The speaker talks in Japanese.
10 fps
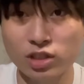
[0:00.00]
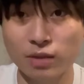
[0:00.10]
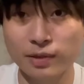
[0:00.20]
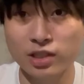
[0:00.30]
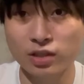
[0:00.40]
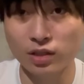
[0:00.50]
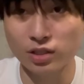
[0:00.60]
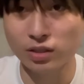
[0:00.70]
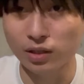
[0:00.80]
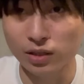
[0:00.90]
JBC
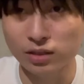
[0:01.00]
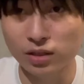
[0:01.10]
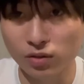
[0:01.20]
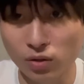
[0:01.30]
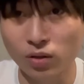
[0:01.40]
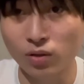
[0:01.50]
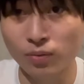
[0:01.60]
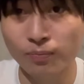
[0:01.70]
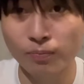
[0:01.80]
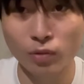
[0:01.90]
クラシックなんですけど、
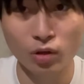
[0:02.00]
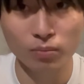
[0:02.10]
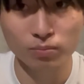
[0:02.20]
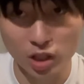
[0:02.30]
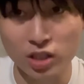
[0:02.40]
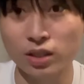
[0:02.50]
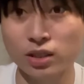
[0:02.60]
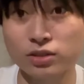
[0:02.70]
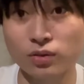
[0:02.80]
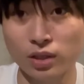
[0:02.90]
見えちゃった
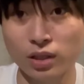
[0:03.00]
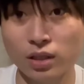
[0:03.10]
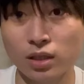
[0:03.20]
んですよね。